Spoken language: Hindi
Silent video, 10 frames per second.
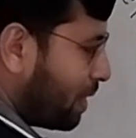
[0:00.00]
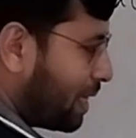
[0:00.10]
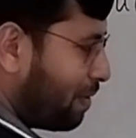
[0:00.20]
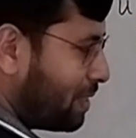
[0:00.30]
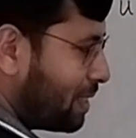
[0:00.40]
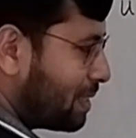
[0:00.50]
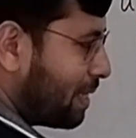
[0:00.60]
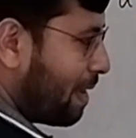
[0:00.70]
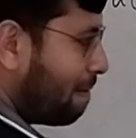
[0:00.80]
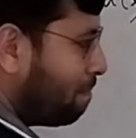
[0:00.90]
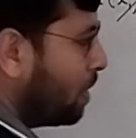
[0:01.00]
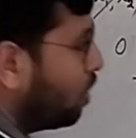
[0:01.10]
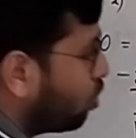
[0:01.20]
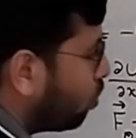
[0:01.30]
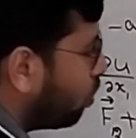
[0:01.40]
वन की वजह से है
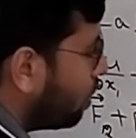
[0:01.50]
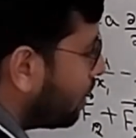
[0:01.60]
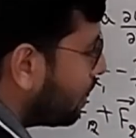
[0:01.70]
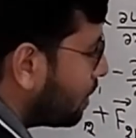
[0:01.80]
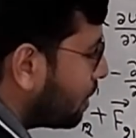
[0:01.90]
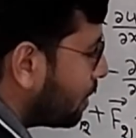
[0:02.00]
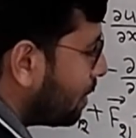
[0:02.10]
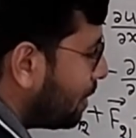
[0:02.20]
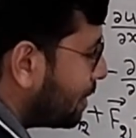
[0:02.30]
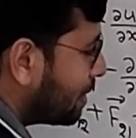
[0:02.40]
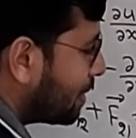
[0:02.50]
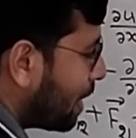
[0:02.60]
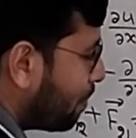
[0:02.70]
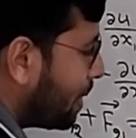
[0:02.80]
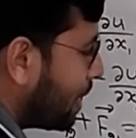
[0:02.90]
तो इससे
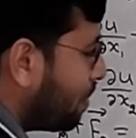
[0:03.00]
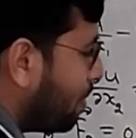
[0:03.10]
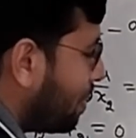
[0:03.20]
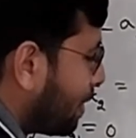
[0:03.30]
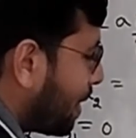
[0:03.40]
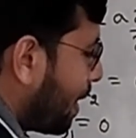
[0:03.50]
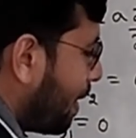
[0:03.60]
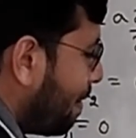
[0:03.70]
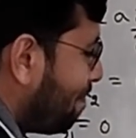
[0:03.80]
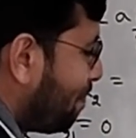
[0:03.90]
हमें यह भी मिलता है